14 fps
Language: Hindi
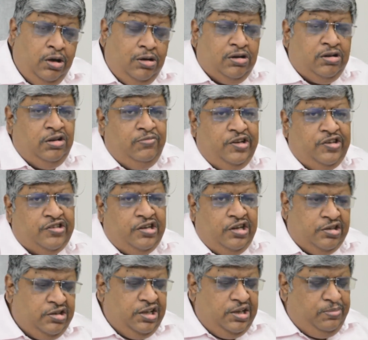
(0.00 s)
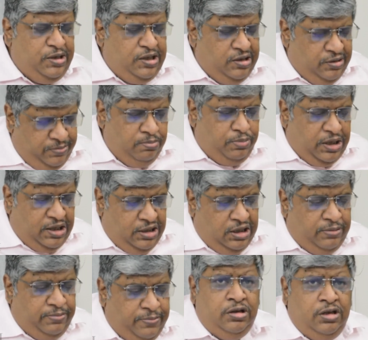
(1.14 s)
और निवेश करती भी है पहला
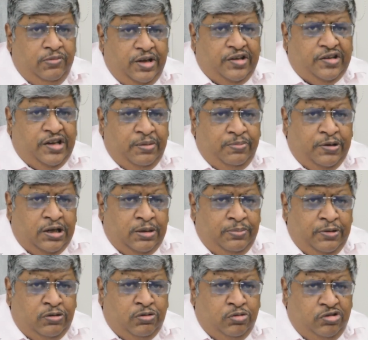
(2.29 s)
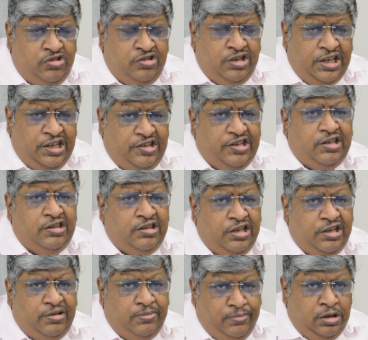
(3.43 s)
निवेश के बारे में कुछ नहीं जानते
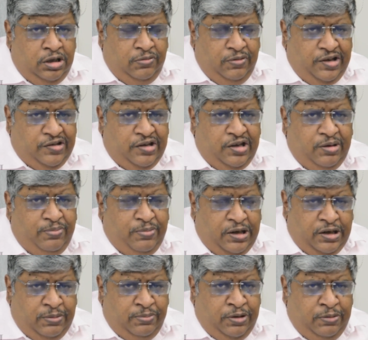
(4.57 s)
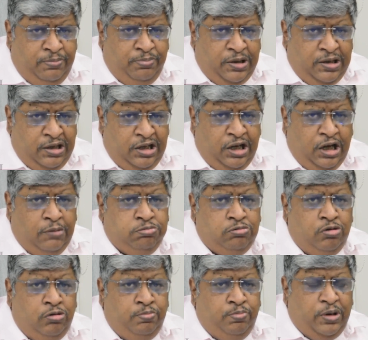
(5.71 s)
हैं निवेश के बारे में पहले
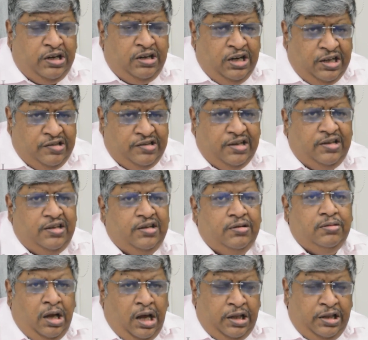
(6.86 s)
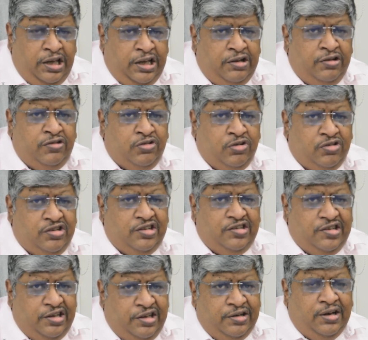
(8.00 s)
आपको पढ़ना चाहिए अनेक रिसोर्सेस
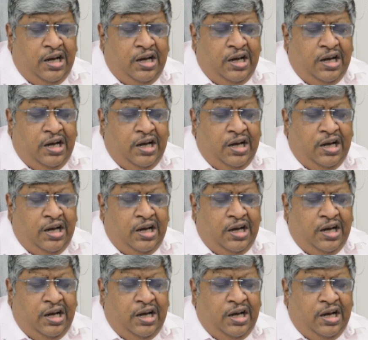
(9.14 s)
हैं